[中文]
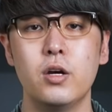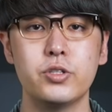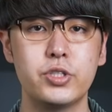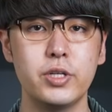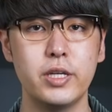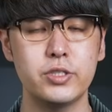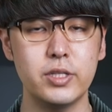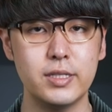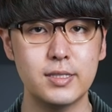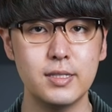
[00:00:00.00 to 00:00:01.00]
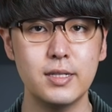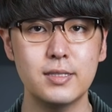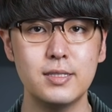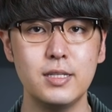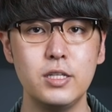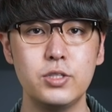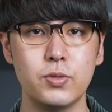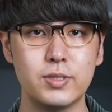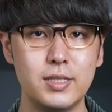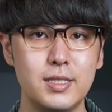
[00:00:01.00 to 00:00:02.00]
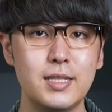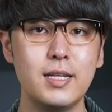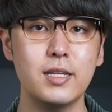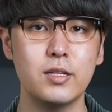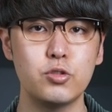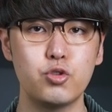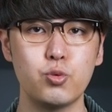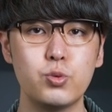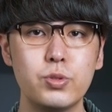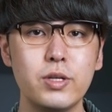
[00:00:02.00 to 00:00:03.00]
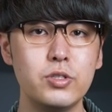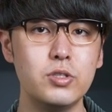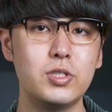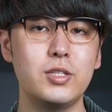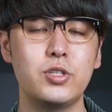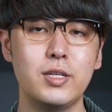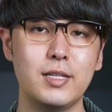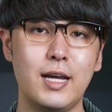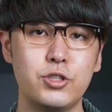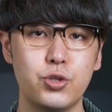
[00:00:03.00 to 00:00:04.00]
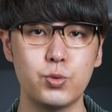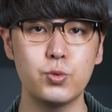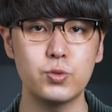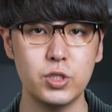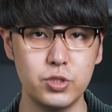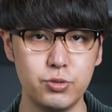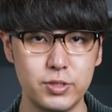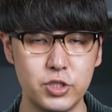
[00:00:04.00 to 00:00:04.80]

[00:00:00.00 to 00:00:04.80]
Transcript: 而这也是以色列自一九七三年赎罪日战争以来首度正式宣